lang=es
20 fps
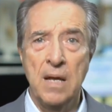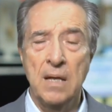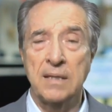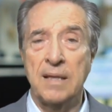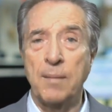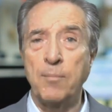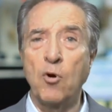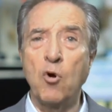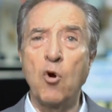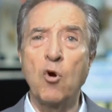
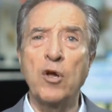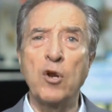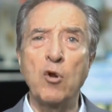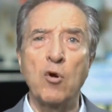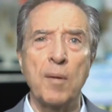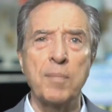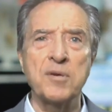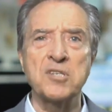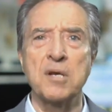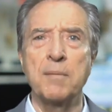Tampoco creo
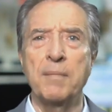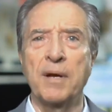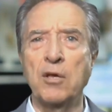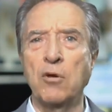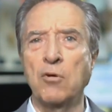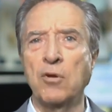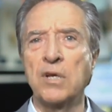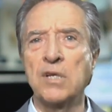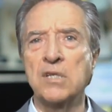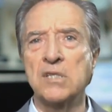que pase
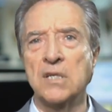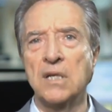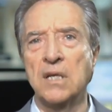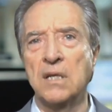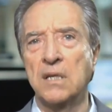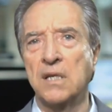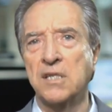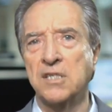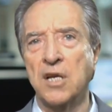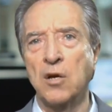mayores
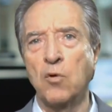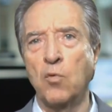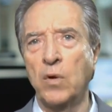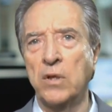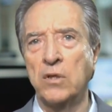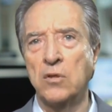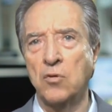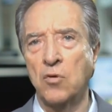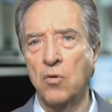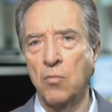el
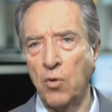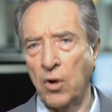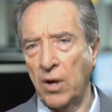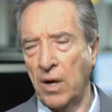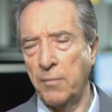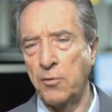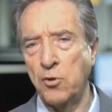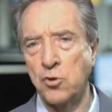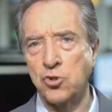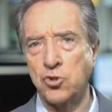desencuentro muy
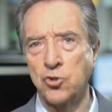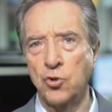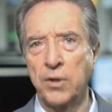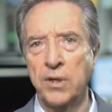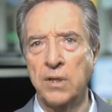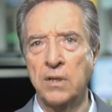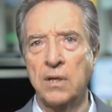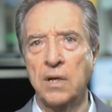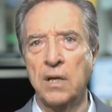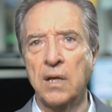rabioso
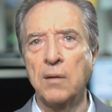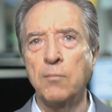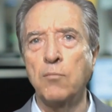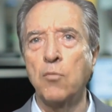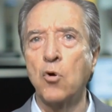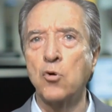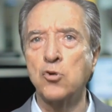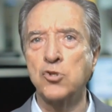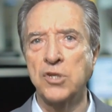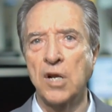entre
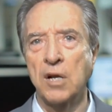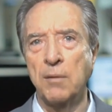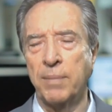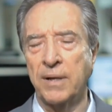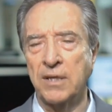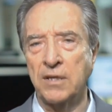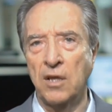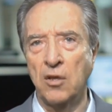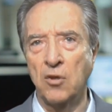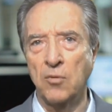Vox y el
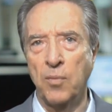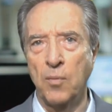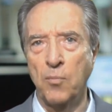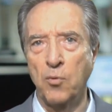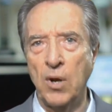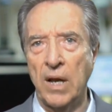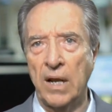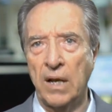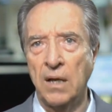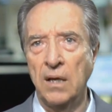Partido
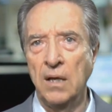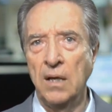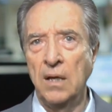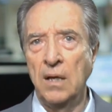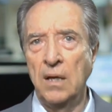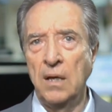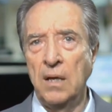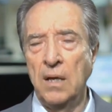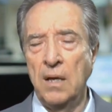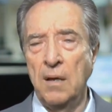Popular.
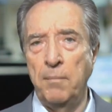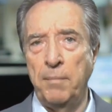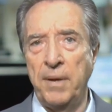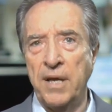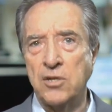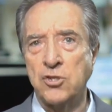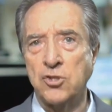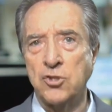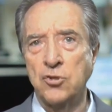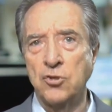
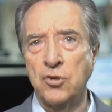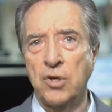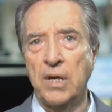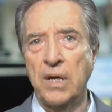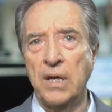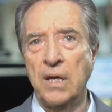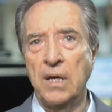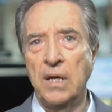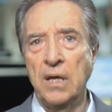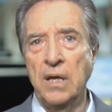Pienso
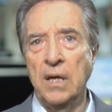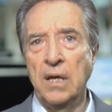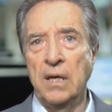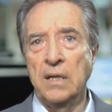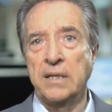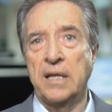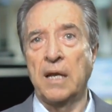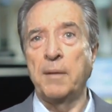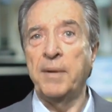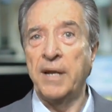que
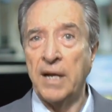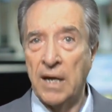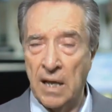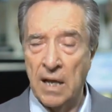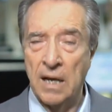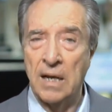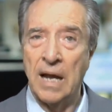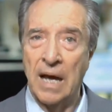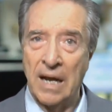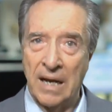
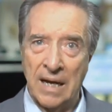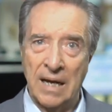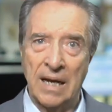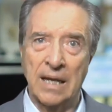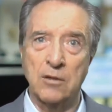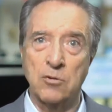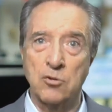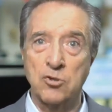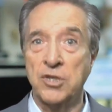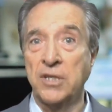terminarán
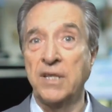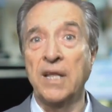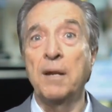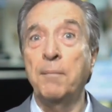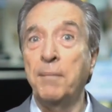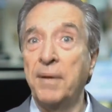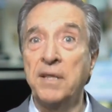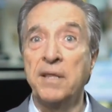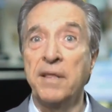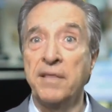arreglando. Se
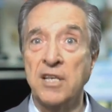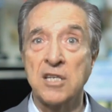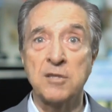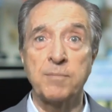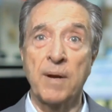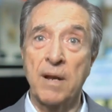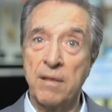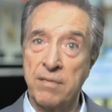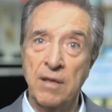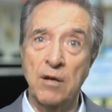Tienen 20 días
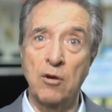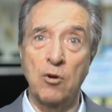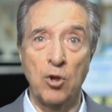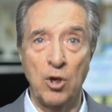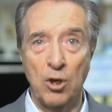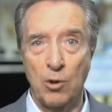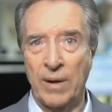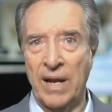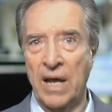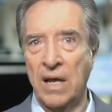para hacerlo y
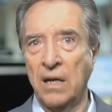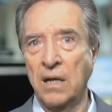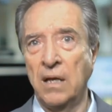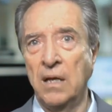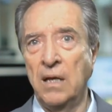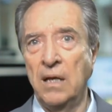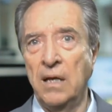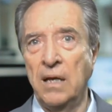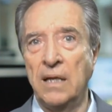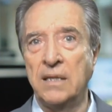lo harán.
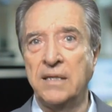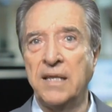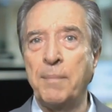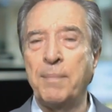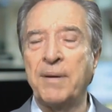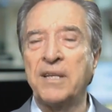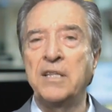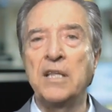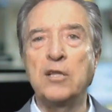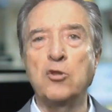El
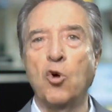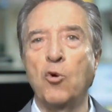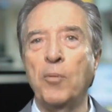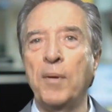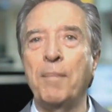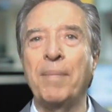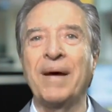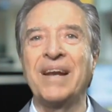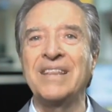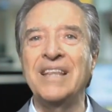tripartito o
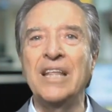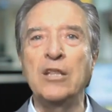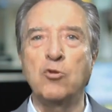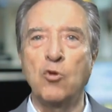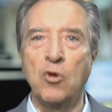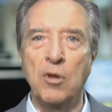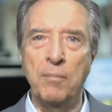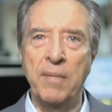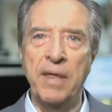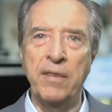bipartito
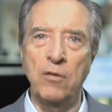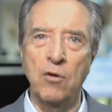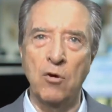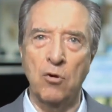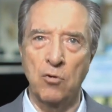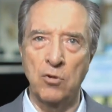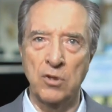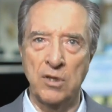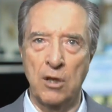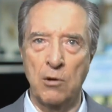y medio
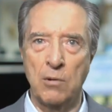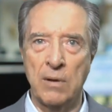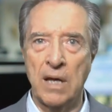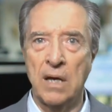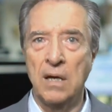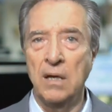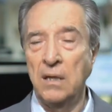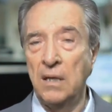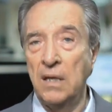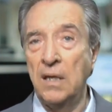
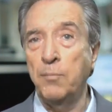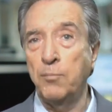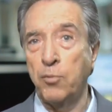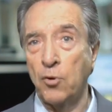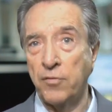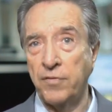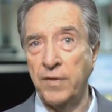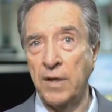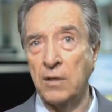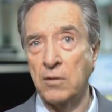continuará. Y
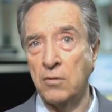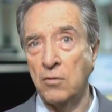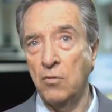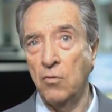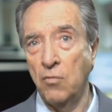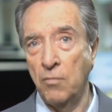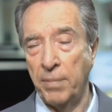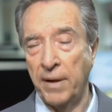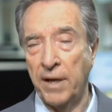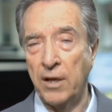por cierto,
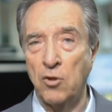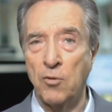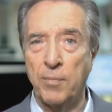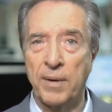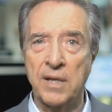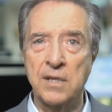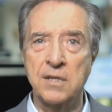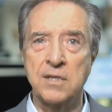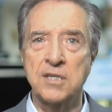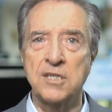un pequeño
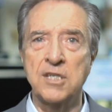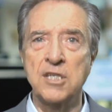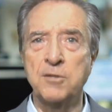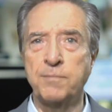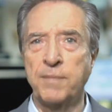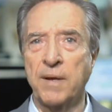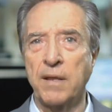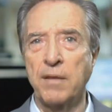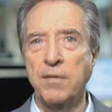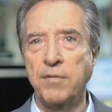paréntesis
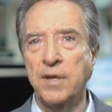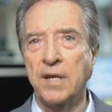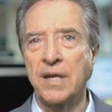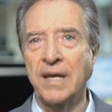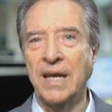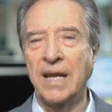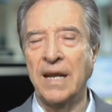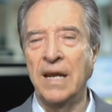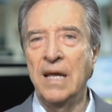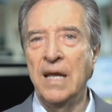para decir
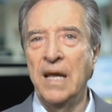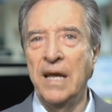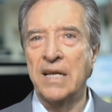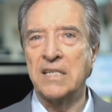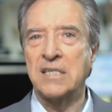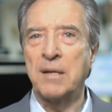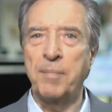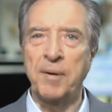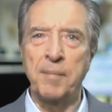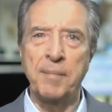que
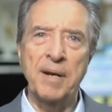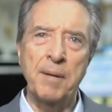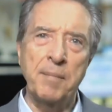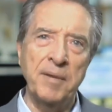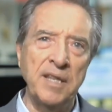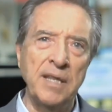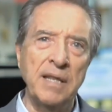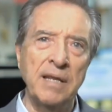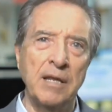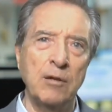esa primera
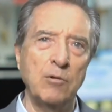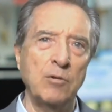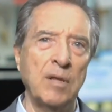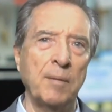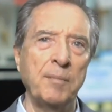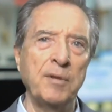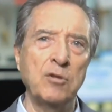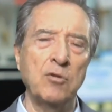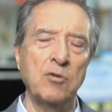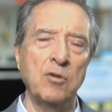medida del
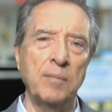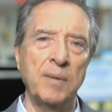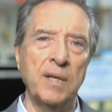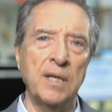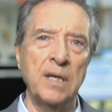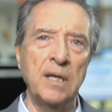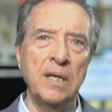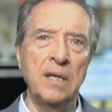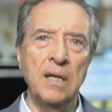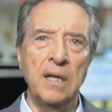Ayuntamiento de
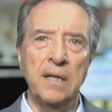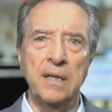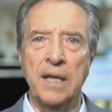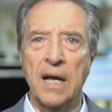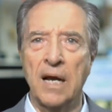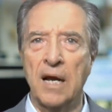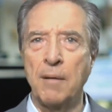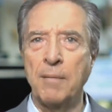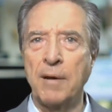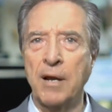Madrid de
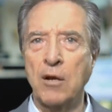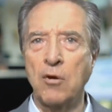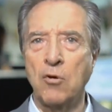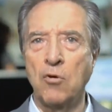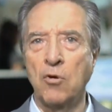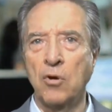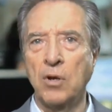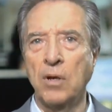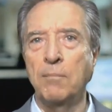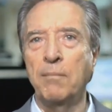acabar
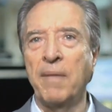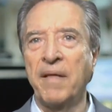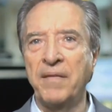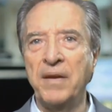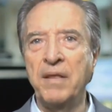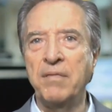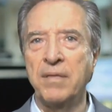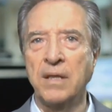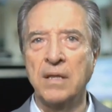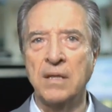con
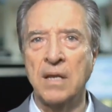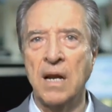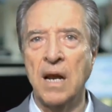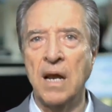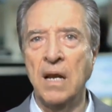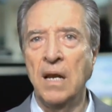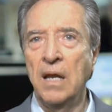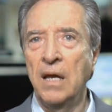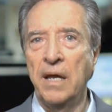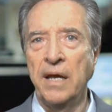Madrid
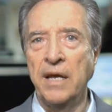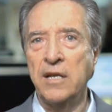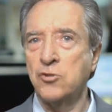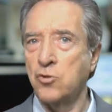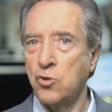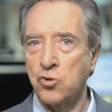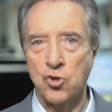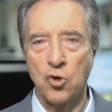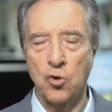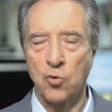Central es
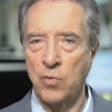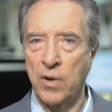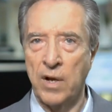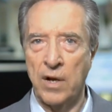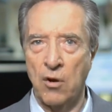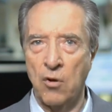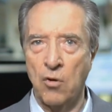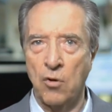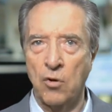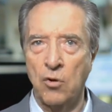no solo un
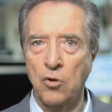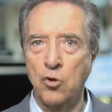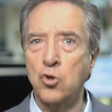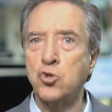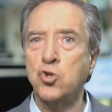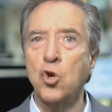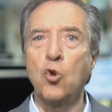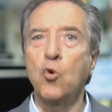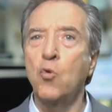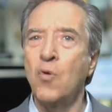error, no
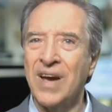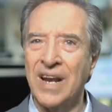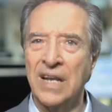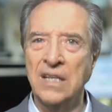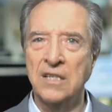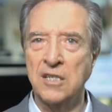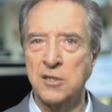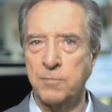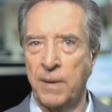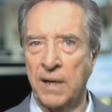solo un
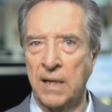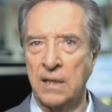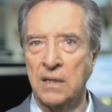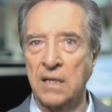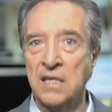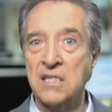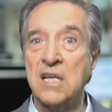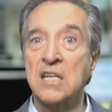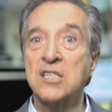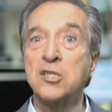gran disparate,
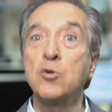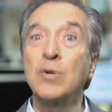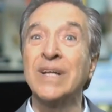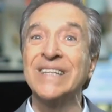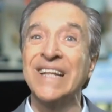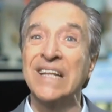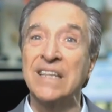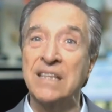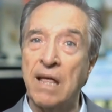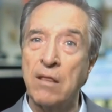es casi un
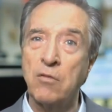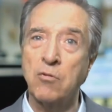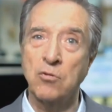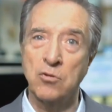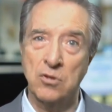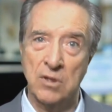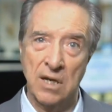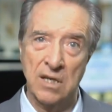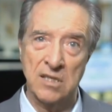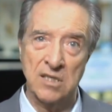atentado
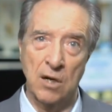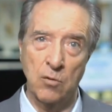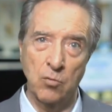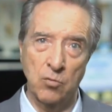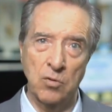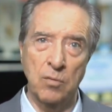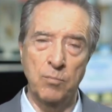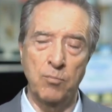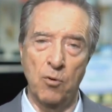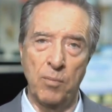contra la
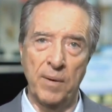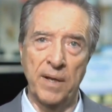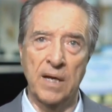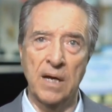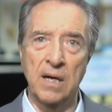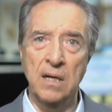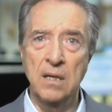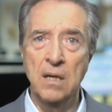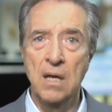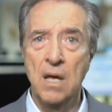salud pública.